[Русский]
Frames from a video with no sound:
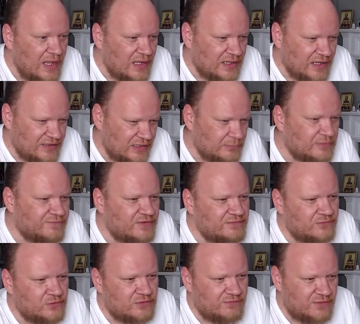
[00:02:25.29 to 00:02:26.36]
хотел бы
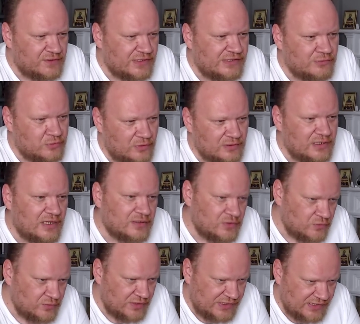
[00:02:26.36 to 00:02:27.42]
выдвинуть версию только
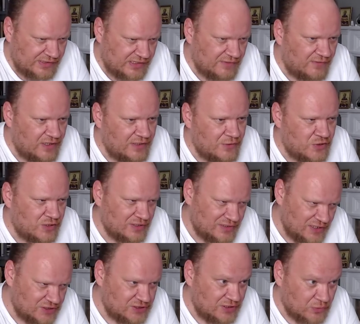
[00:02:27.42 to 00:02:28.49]
одной из составляющей
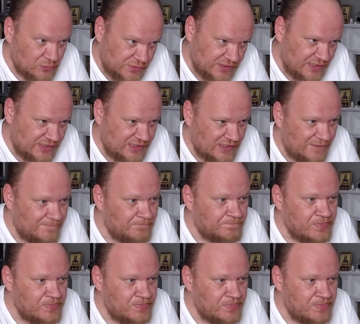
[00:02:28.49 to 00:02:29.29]
нашей русскости.